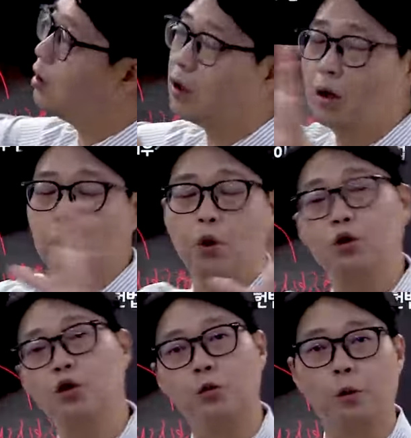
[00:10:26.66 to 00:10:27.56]
거
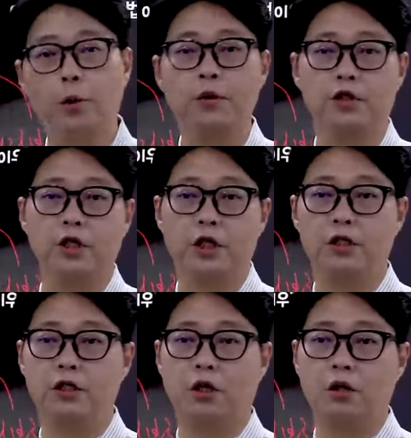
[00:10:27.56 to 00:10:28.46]
본전도 못 뽑을 수
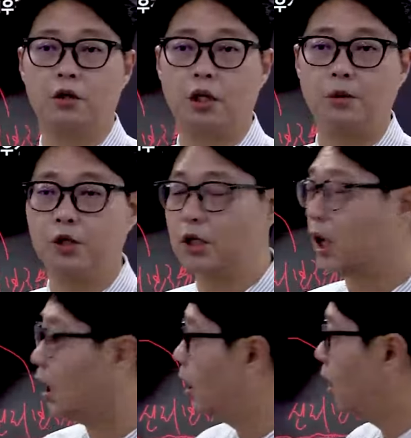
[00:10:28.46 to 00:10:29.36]
있겠죠. 그러다
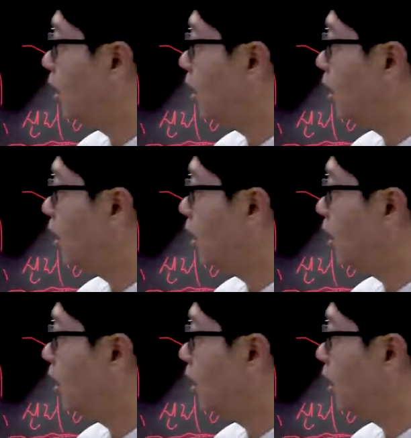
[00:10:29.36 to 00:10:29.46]
보니까